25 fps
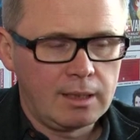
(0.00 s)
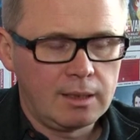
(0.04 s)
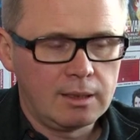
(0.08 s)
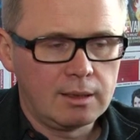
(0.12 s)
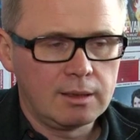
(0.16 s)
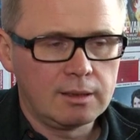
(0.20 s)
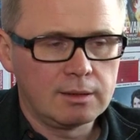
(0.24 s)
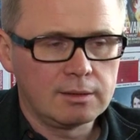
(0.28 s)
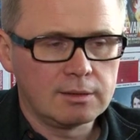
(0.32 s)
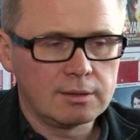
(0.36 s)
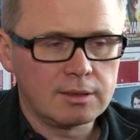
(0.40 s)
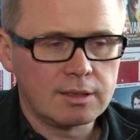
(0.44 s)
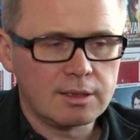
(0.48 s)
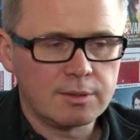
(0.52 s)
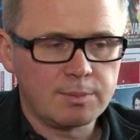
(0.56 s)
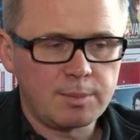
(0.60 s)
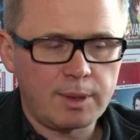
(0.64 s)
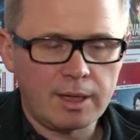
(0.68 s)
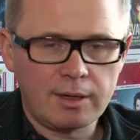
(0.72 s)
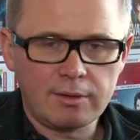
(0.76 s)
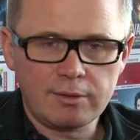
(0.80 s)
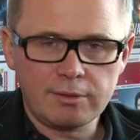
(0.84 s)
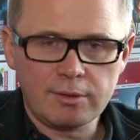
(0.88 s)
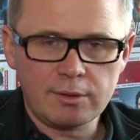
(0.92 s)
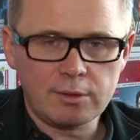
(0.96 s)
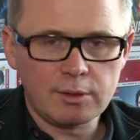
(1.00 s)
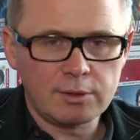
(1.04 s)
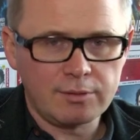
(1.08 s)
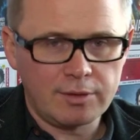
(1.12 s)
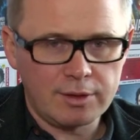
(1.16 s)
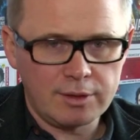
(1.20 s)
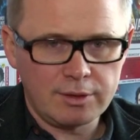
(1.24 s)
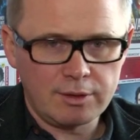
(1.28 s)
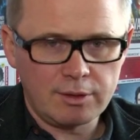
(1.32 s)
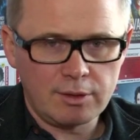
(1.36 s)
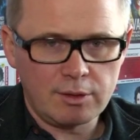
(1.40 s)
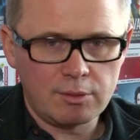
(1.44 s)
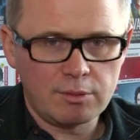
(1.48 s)
e, sprawą,
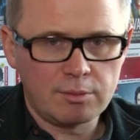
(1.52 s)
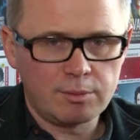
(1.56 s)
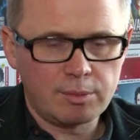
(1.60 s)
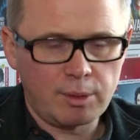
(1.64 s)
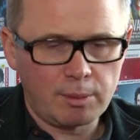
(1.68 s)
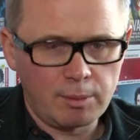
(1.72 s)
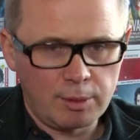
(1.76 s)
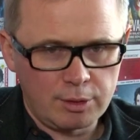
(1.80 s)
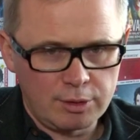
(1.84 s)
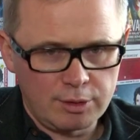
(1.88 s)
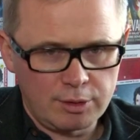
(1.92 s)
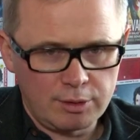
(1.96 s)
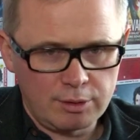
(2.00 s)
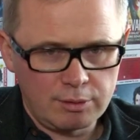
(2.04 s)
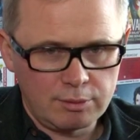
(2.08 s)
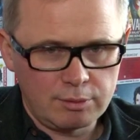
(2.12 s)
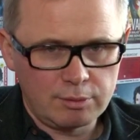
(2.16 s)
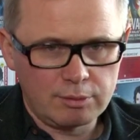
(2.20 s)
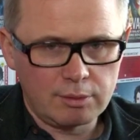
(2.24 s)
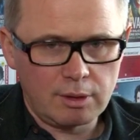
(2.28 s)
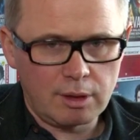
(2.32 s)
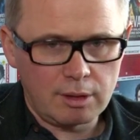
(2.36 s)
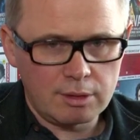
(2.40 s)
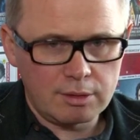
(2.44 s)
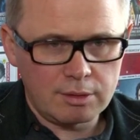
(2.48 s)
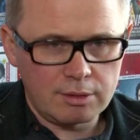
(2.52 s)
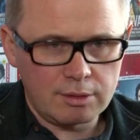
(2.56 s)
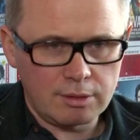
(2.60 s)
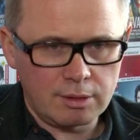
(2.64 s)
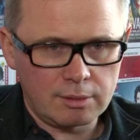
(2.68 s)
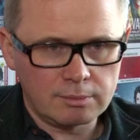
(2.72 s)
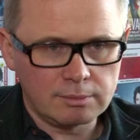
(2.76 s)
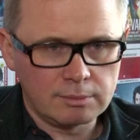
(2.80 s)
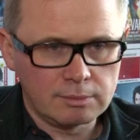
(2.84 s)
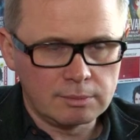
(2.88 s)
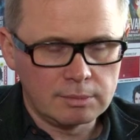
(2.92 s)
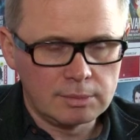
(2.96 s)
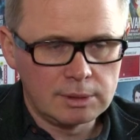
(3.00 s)
kwestią pomocy
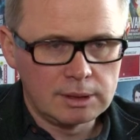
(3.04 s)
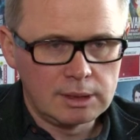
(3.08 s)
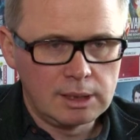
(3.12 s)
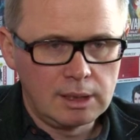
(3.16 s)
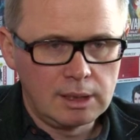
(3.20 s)
uchodźcom.